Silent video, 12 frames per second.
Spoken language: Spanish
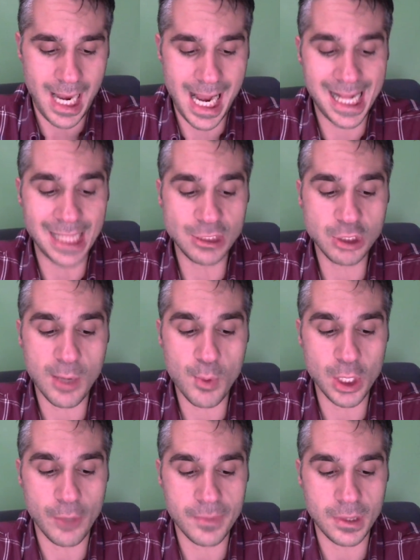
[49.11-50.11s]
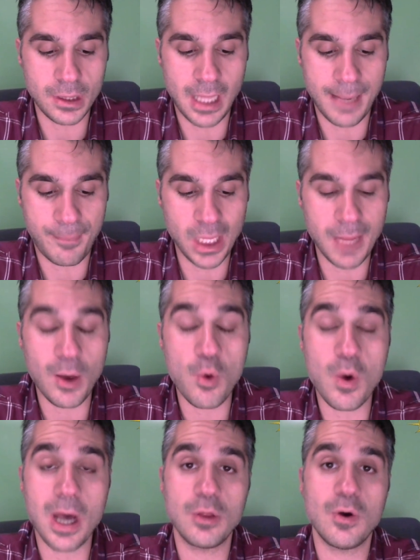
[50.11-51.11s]
El caso que, bueno, después de haber
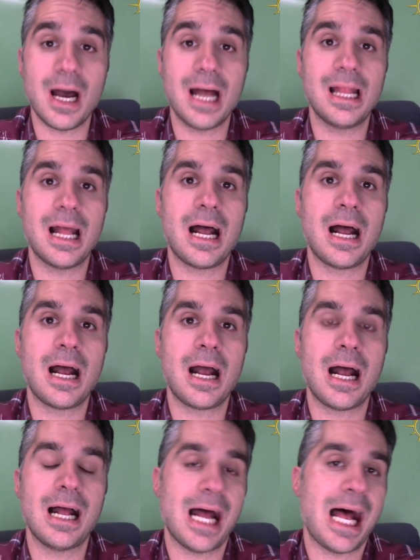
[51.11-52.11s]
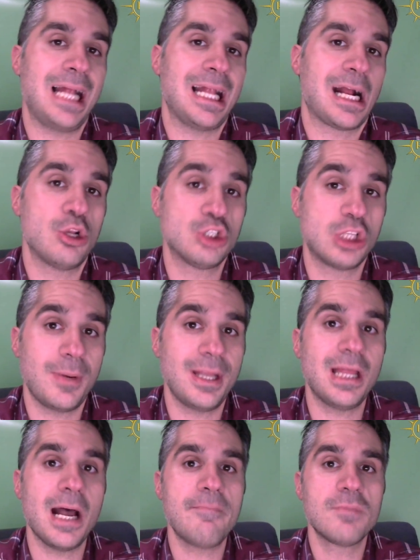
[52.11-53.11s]
jugado a la, a
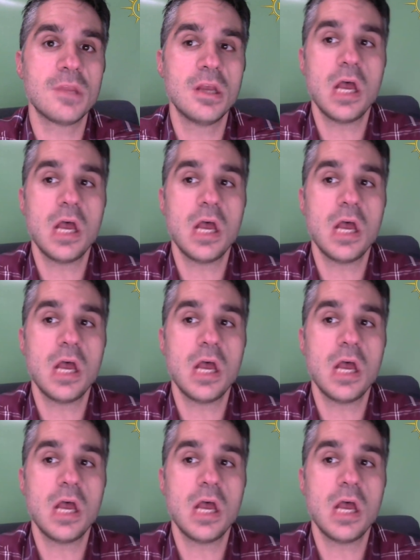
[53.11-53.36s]
beta,